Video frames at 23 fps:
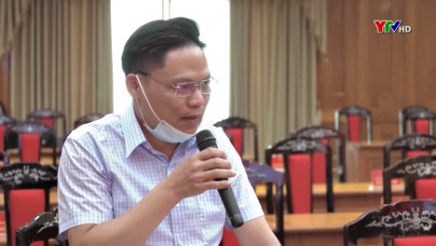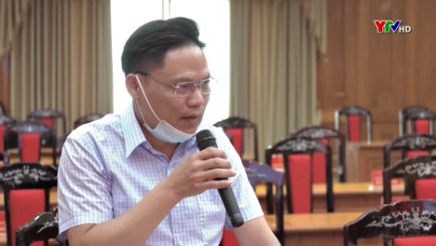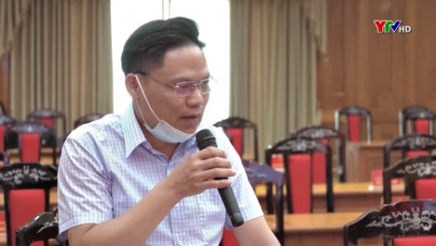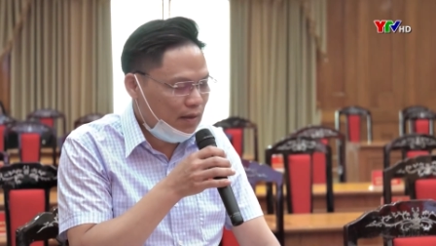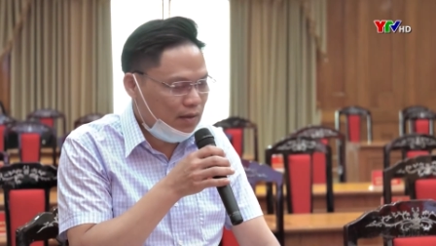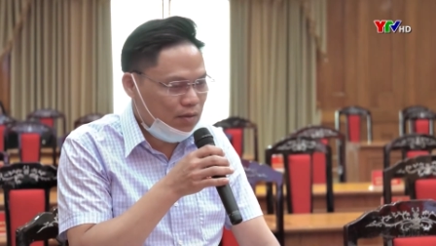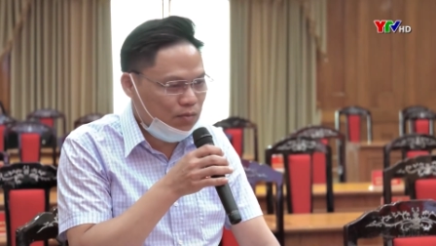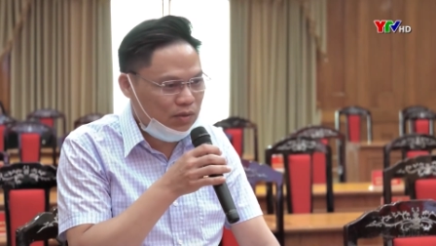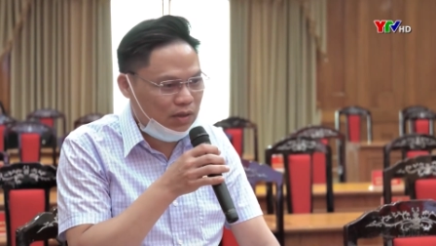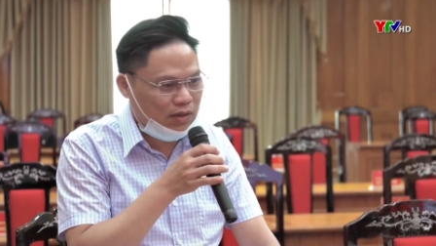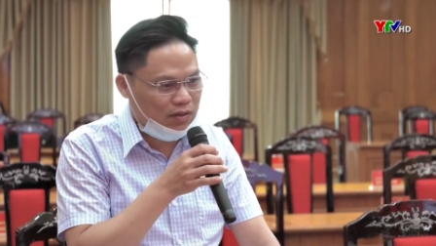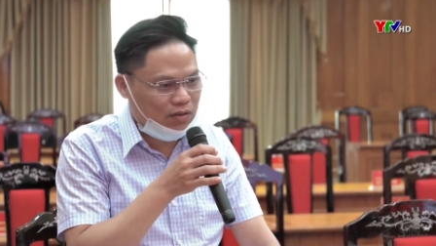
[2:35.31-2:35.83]

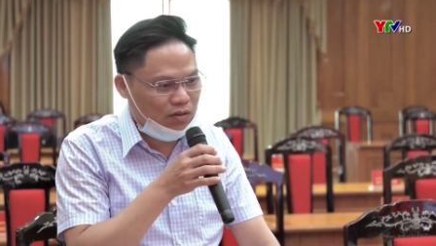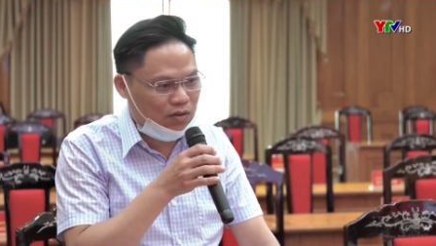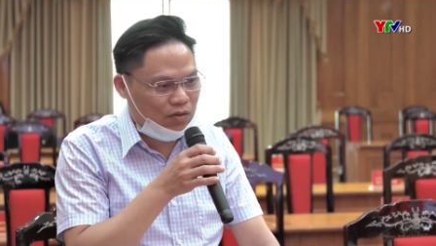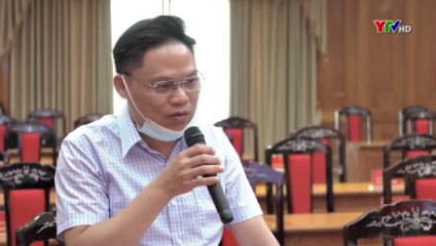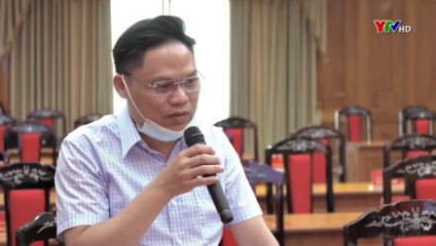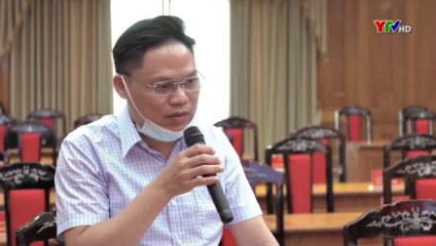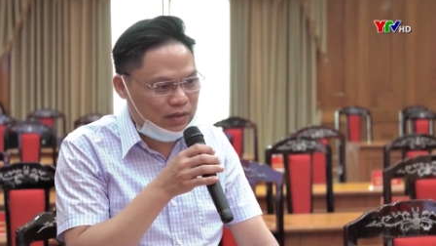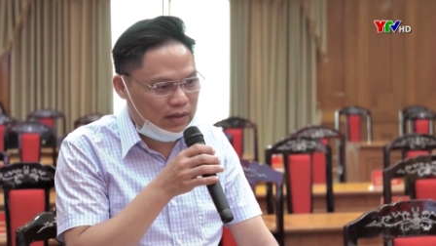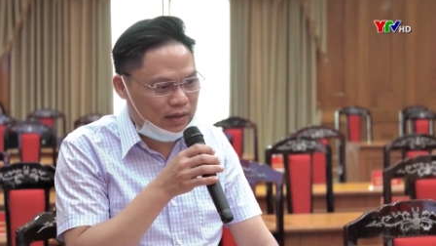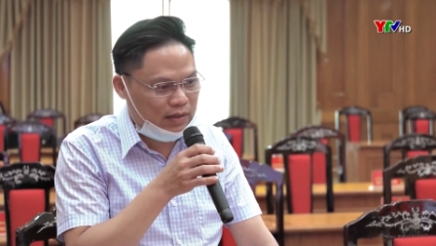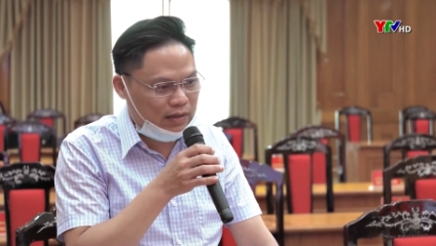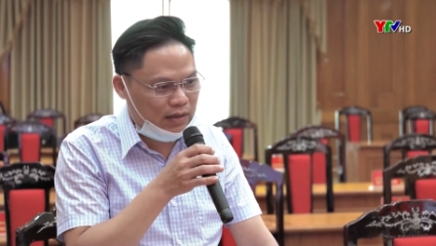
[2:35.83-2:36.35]
nên cũng cần có
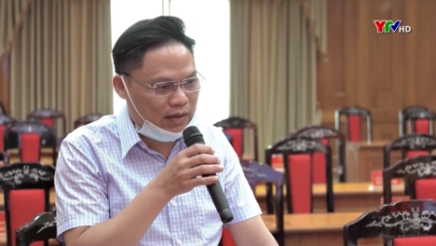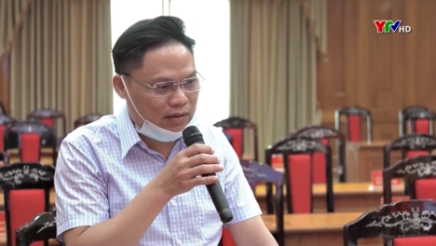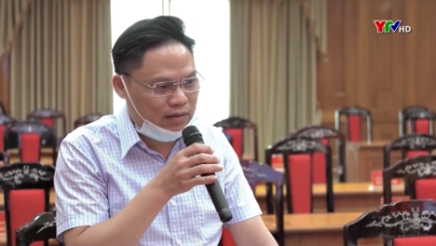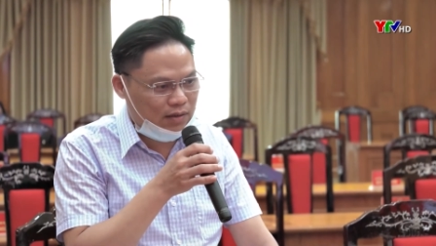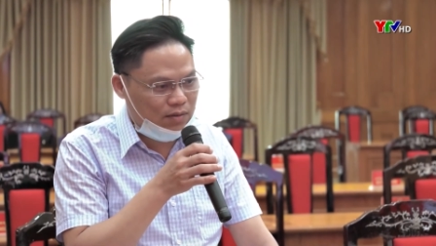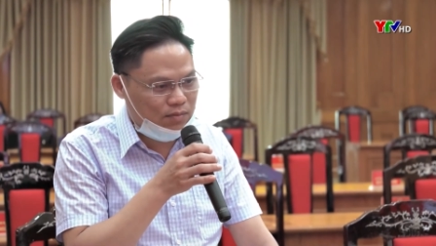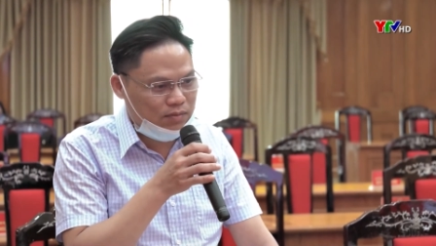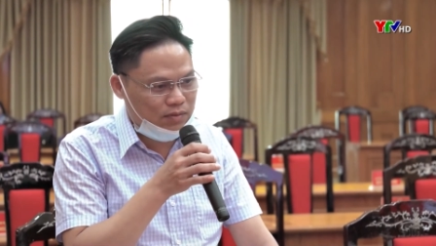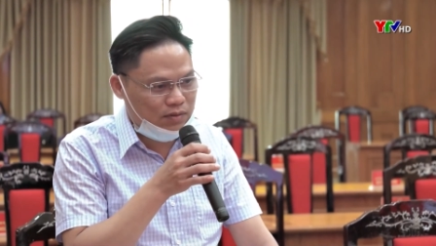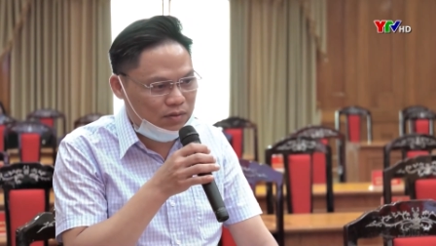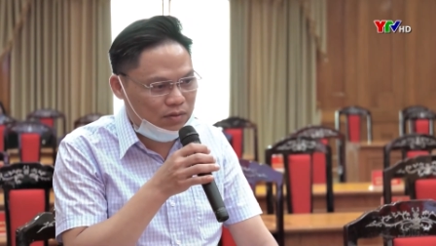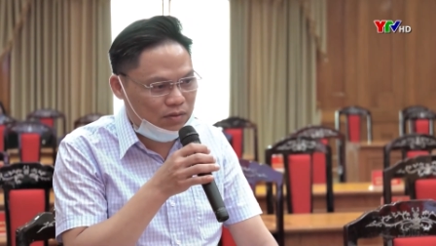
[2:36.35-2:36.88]
những cái tác
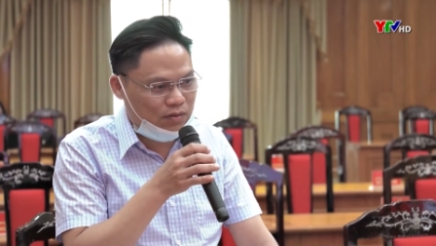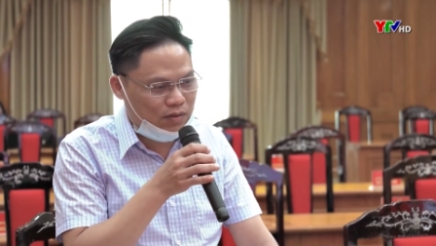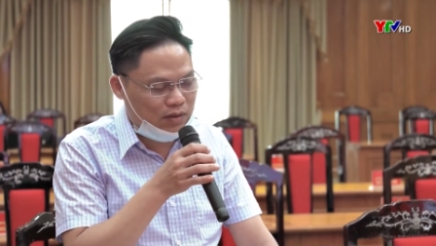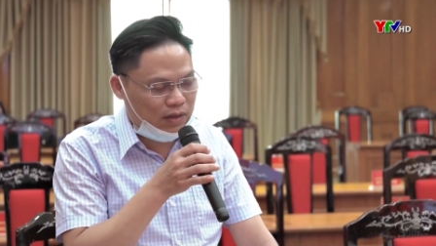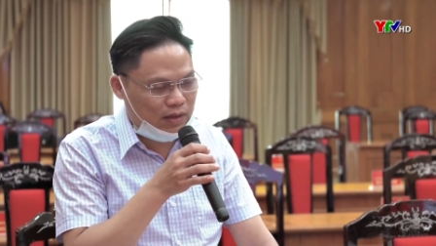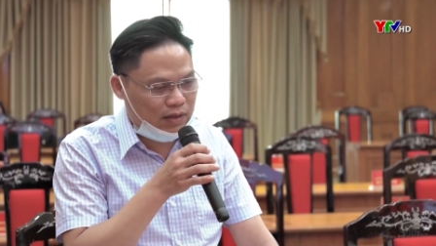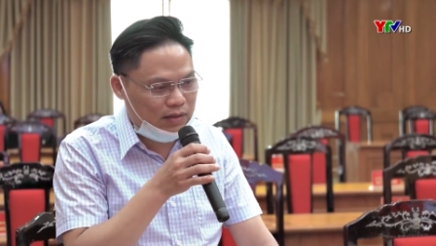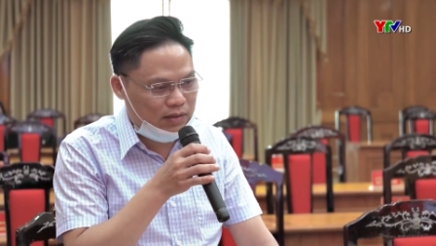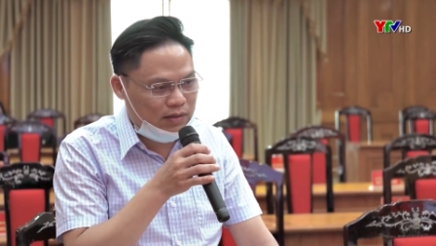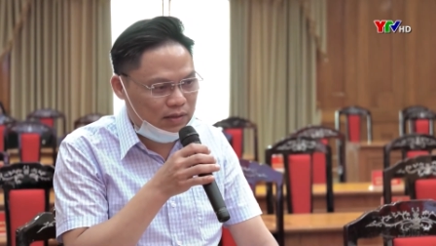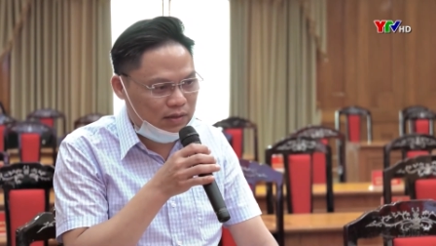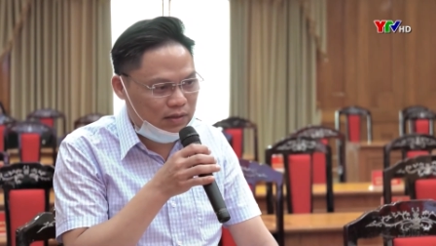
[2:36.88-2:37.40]
động có
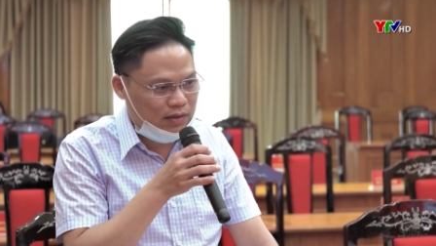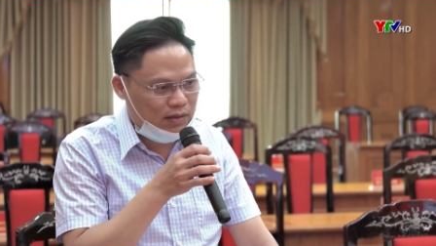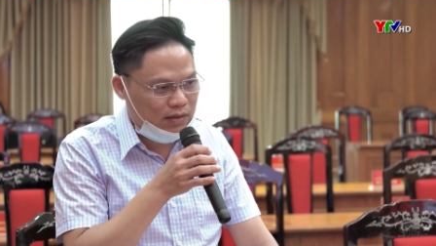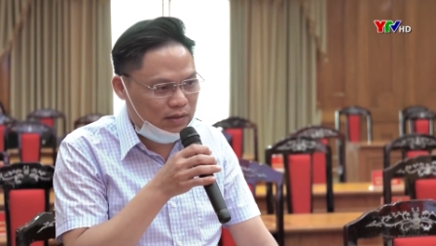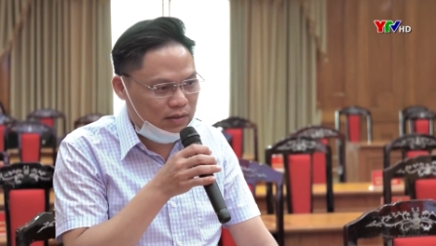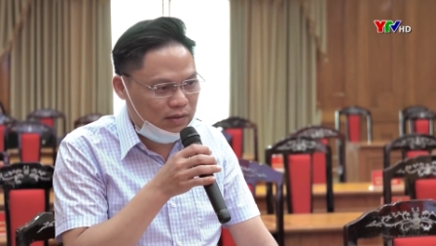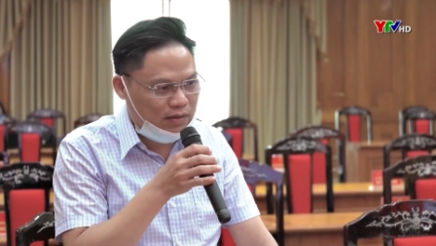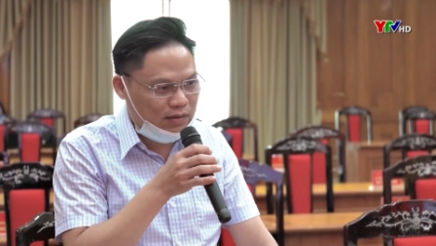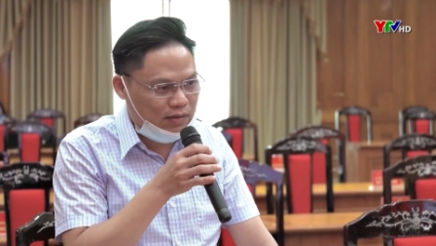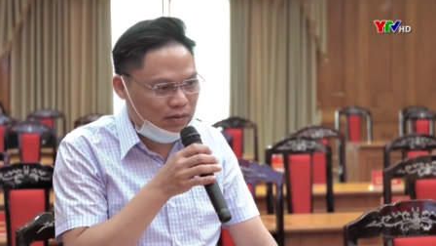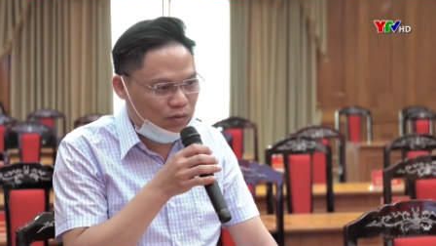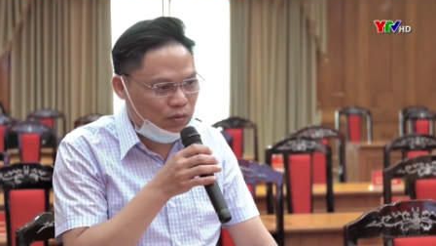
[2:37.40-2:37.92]
cái
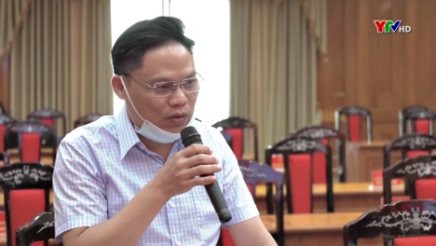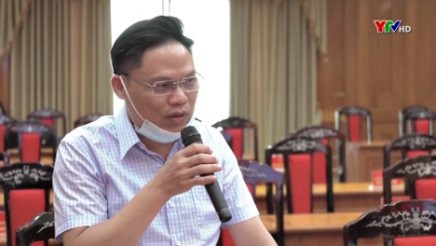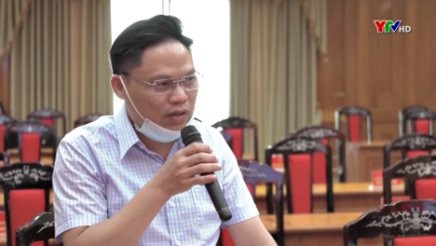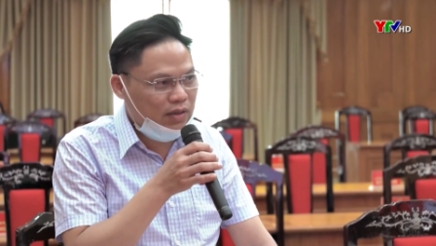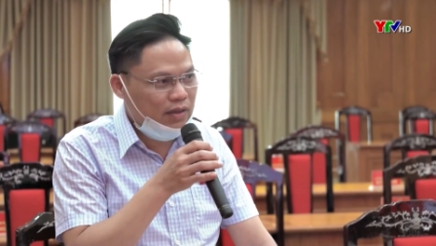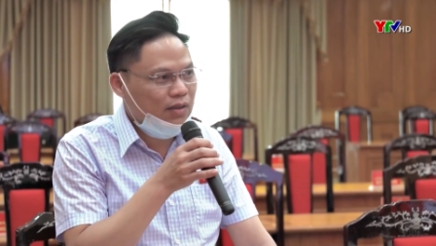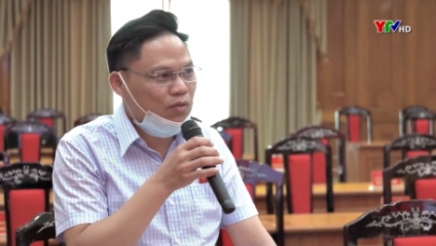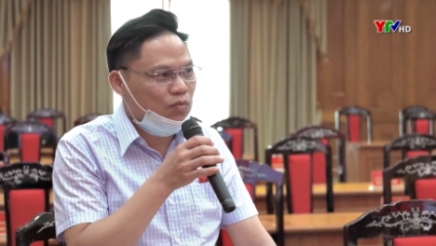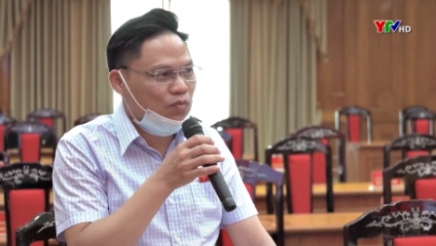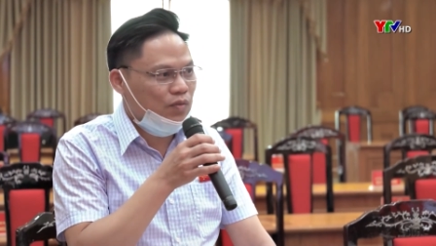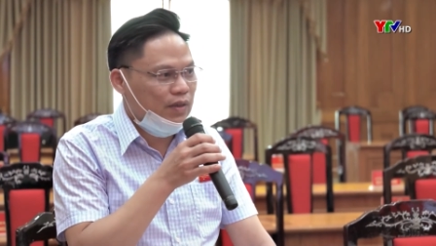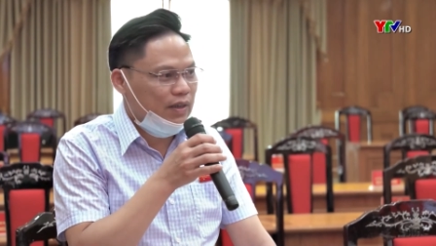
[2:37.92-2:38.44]
khuyến
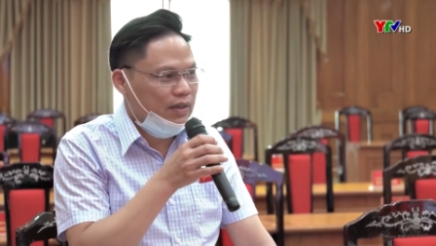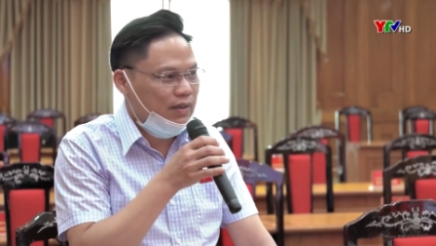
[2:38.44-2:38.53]
khích động